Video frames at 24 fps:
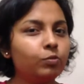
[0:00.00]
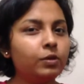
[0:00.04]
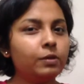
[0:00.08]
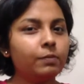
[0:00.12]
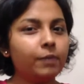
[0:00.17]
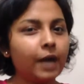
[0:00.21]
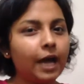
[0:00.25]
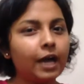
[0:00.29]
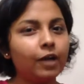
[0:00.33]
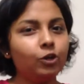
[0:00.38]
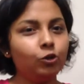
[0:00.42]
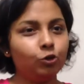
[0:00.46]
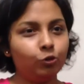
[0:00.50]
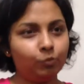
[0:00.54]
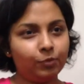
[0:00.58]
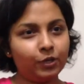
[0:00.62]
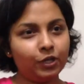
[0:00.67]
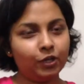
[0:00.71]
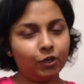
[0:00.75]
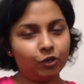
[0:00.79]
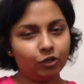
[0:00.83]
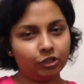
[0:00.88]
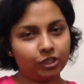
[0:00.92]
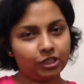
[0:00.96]
খুবই ভালো
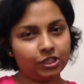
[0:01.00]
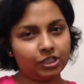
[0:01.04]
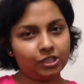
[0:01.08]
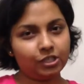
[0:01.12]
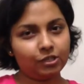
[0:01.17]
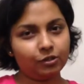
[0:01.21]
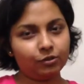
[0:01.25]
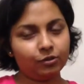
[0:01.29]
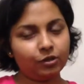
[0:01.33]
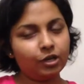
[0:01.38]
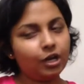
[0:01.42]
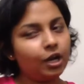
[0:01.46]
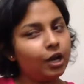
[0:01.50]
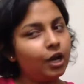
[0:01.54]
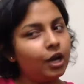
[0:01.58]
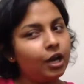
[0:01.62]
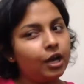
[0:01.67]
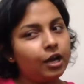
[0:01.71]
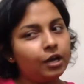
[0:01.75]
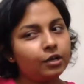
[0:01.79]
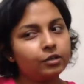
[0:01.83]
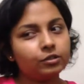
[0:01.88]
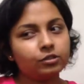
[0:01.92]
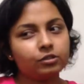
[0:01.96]
অভিজ্ঞতা ছিল
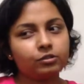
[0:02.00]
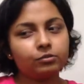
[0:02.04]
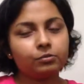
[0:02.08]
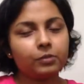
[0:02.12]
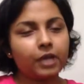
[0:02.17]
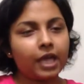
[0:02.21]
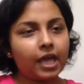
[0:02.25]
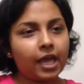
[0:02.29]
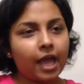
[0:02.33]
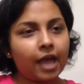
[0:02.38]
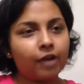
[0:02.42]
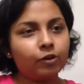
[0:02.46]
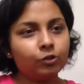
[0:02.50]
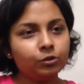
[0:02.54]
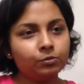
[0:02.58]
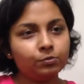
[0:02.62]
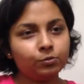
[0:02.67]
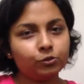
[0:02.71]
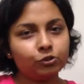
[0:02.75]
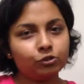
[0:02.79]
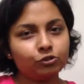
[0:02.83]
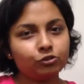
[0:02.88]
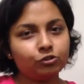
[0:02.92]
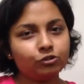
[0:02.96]
তো এখন
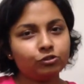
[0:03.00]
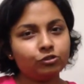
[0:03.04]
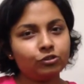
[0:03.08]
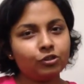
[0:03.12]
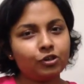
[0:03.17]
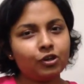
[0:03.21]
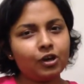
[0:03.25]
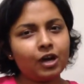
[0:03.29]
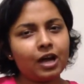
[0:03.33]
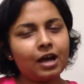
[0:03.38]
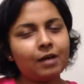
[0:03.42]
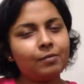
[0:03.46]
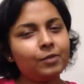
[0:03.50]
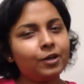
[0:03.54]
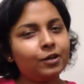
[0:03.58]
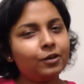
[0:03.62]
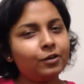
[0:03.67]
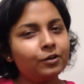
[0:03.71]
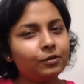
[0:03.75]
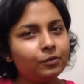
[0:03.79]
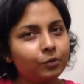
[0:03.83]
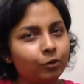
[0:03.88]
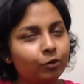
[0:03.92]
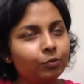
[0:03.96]
পর্যন্ত
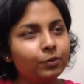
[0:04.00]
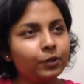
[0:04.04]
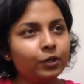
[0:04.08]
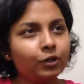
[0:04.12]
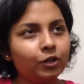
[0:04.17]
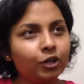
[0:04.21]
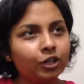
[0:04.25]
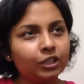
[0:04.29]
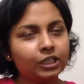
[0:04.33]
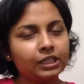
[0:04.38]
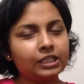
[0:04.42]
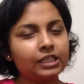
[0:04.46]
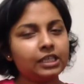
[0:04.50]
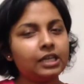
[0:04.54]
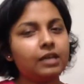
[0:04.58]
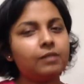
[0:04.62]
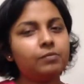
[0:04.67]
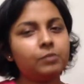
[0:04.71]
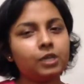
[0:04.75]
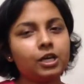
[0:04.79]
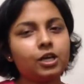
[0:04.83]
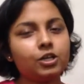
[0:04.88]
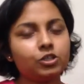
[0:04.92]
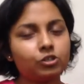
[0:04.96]
আমার অভিজ্ঞতা নিয়ে
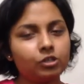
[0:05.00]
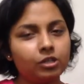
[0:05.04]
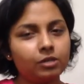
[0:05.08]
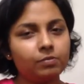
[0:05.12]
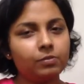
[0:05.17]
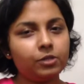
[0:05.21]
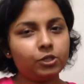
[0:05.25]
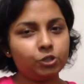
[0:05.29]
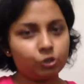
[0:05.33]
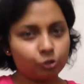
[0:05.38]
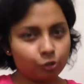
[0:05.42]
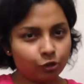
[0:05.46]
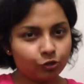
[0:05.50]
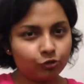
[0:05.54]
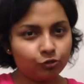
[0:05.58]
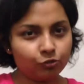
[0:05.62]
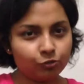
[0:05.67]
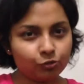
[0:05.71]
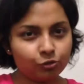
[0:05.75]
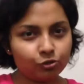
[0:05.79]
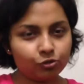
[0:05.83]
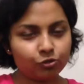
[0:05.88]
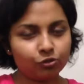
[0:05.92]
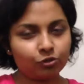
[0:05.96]
আমি আসলে বেশ
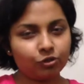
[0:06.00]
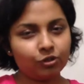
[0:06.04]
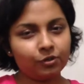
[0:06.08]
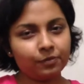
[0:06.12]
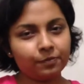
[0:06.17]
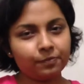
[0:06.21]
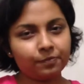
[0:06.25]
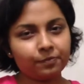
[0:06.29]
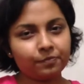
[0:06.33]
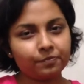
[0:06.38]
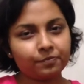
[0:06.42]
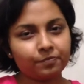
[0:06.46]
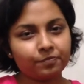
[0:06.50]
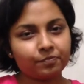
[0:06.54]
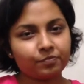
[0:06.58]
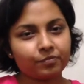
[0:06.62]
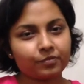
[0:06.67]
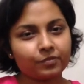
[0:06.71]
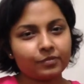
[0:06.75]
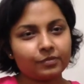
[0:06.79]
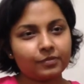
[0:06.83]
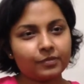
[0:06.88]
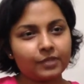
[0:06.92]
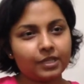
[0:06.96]
সন্তুষ্ট
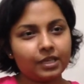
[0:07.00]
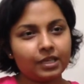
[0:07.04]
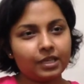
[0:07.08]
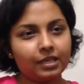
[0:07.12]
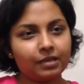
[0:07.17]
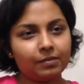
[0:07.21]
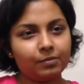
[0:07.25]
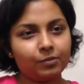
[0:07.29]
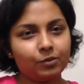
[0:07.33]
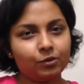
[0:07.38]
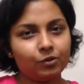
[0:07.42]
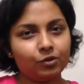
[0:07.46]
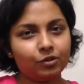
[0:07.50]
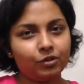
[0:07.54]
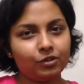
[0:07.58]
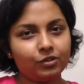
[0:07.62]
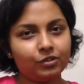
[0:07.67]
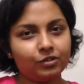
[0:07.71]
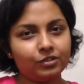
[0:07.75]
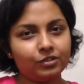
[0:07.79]
এবং